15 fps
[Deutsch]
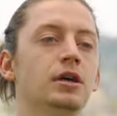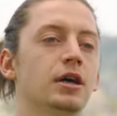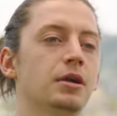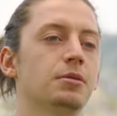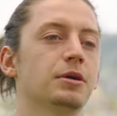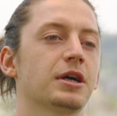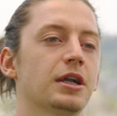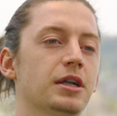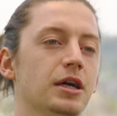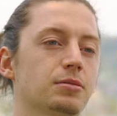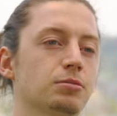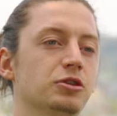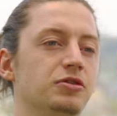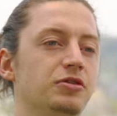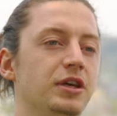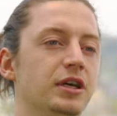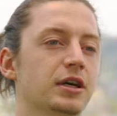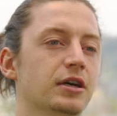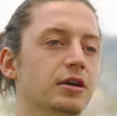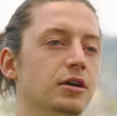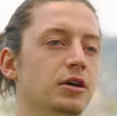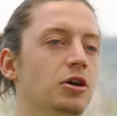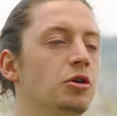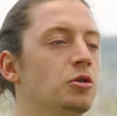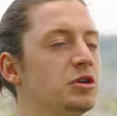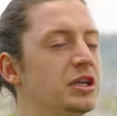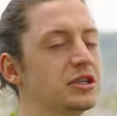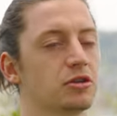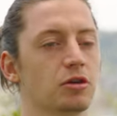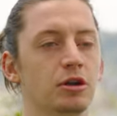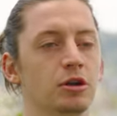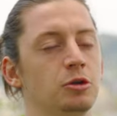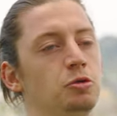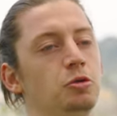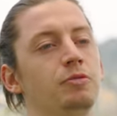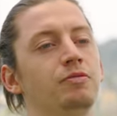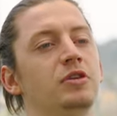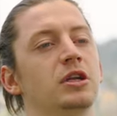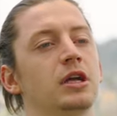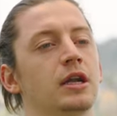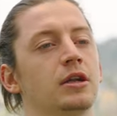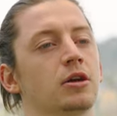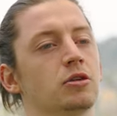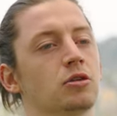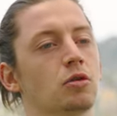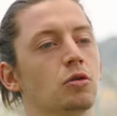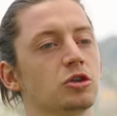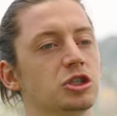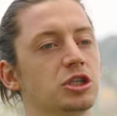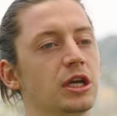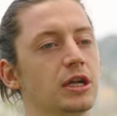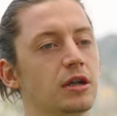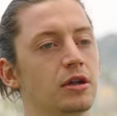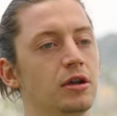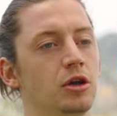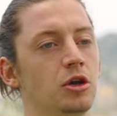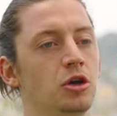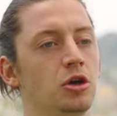eine bekannte Atmosphäre und nicht so anonym wie in anderen Großstädten.